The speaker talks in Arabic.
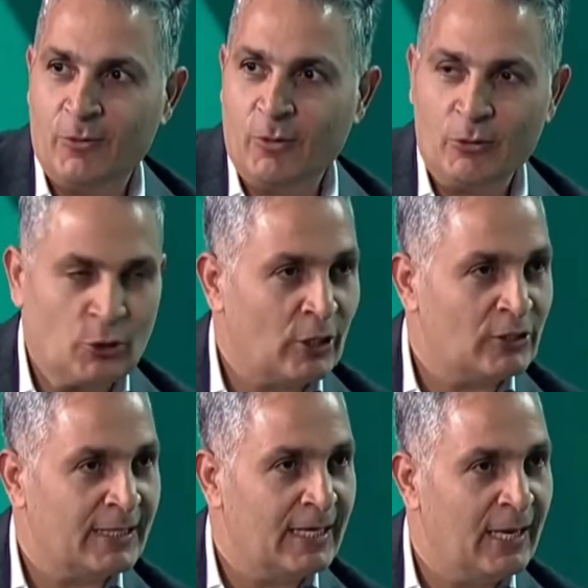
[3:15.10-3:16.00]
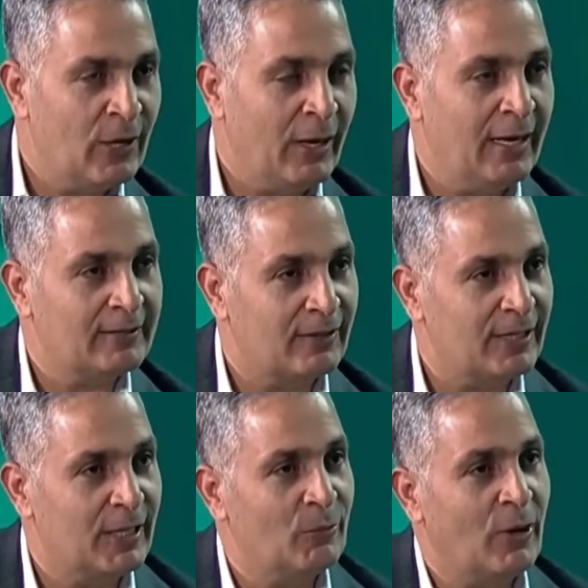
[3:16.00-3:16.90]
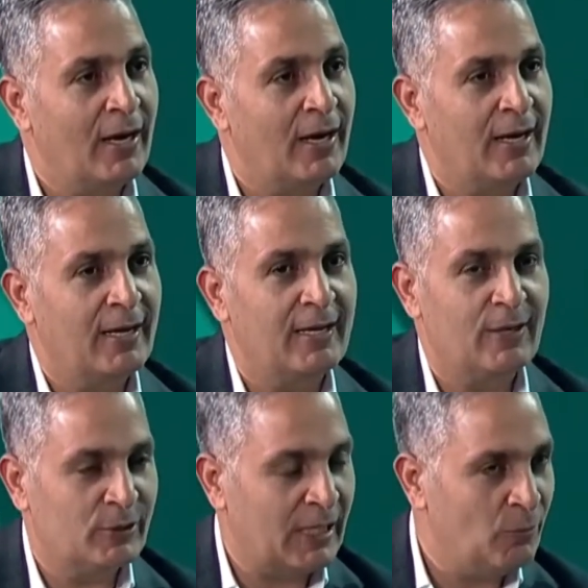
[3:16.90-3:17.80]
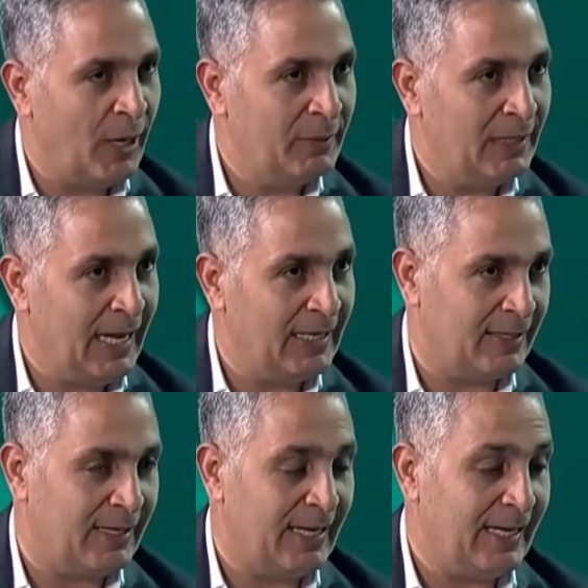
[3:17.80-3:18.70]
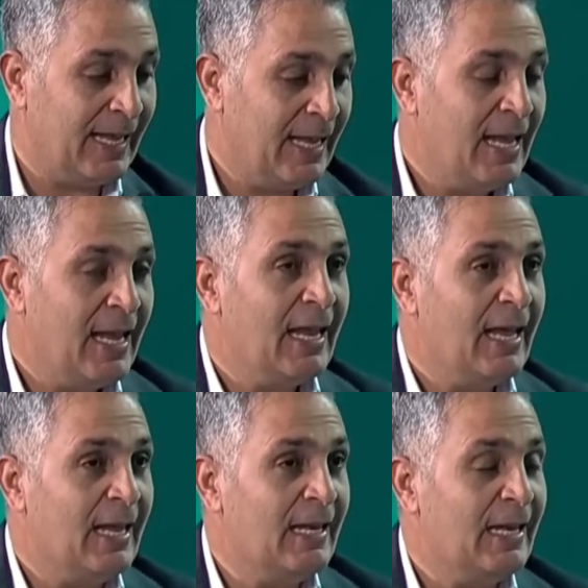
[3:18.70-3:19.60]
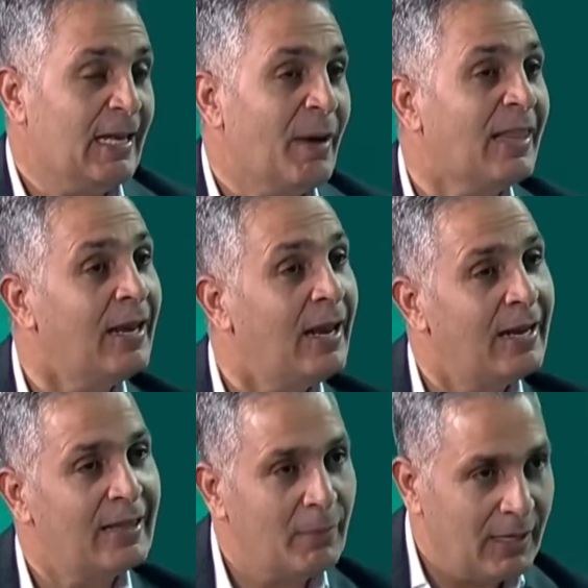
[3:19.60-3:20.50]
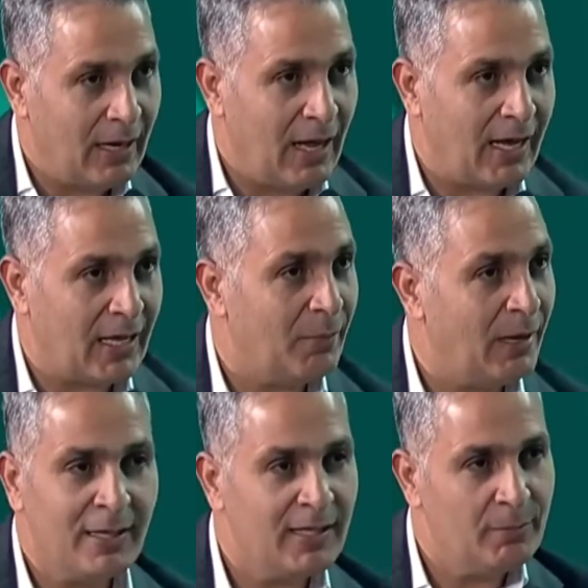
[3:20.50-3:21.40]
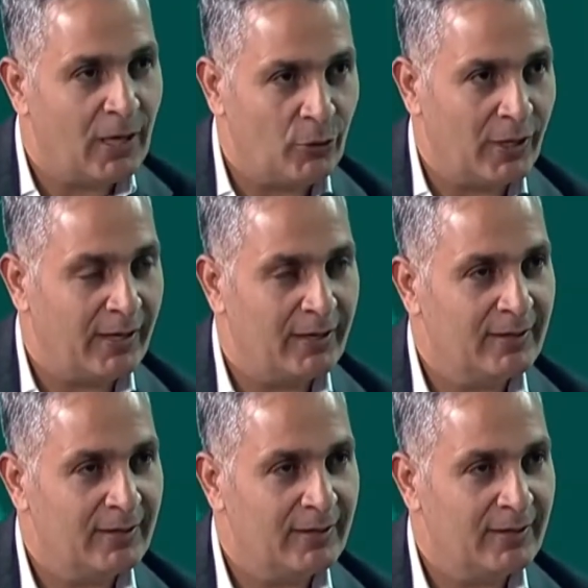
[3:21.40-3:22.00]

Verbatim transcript: وشكرا جزيلا له على التنظيم والأستاذ محمد الحارثي كذلك لماذا لا نذهب إلى الآخر ما الذي يمنعنا